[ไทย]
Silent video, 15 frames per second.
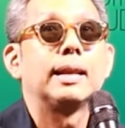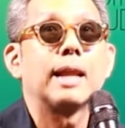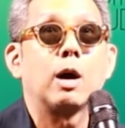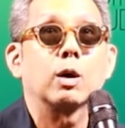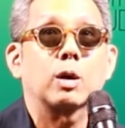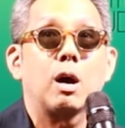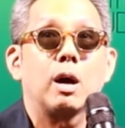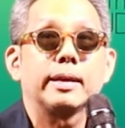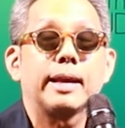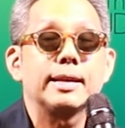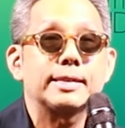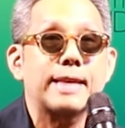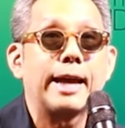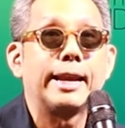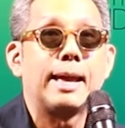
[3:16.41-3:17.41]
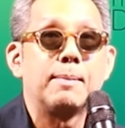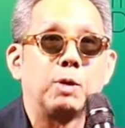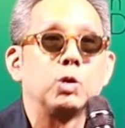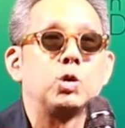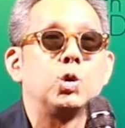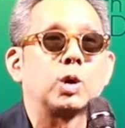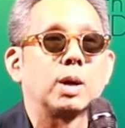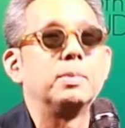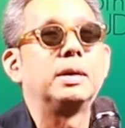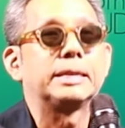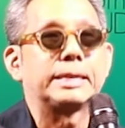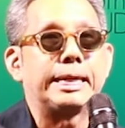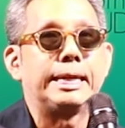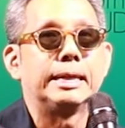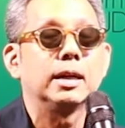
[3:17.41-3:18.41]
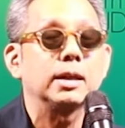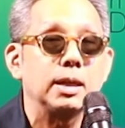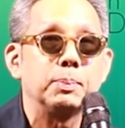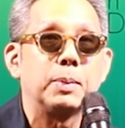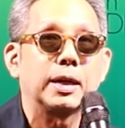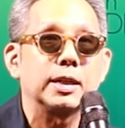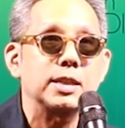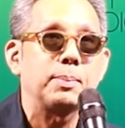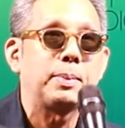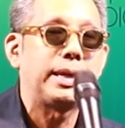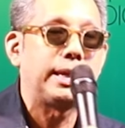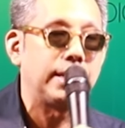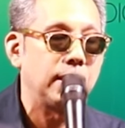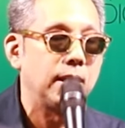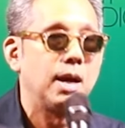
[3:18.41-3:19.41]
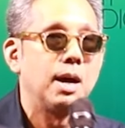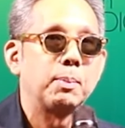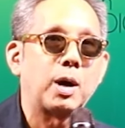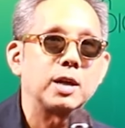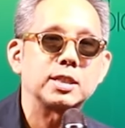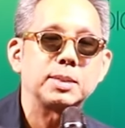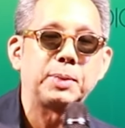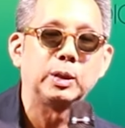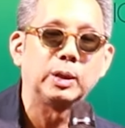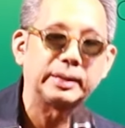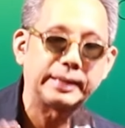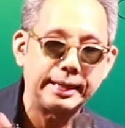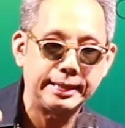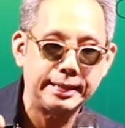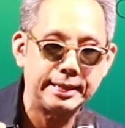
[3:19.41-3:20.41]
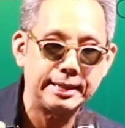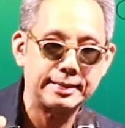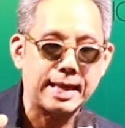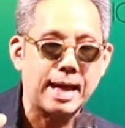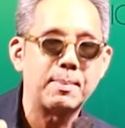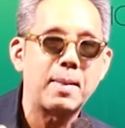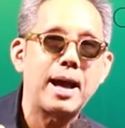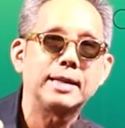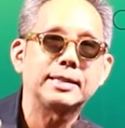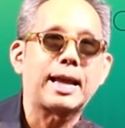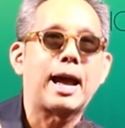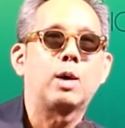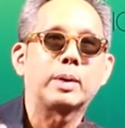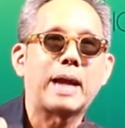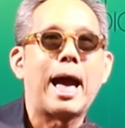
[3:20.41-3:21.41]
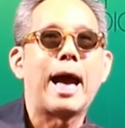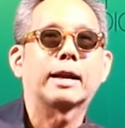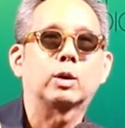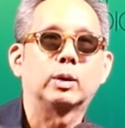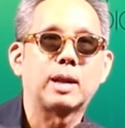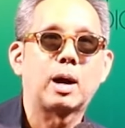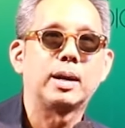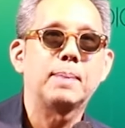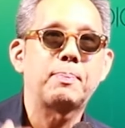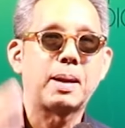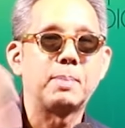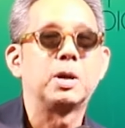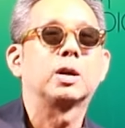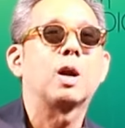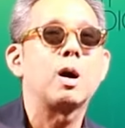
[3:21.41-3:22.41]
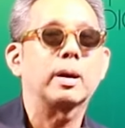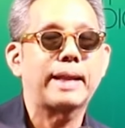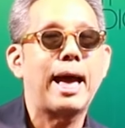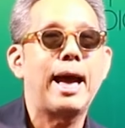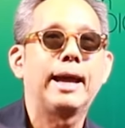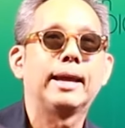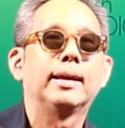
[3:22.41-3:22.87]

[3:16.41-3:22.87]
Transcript: เราก็ได้สาย MOU กับเมืองจีนก็คือมันก็จะมี possibility ที่สามารถจะเอางานของเราเนี่ยไปเมืองนอกได้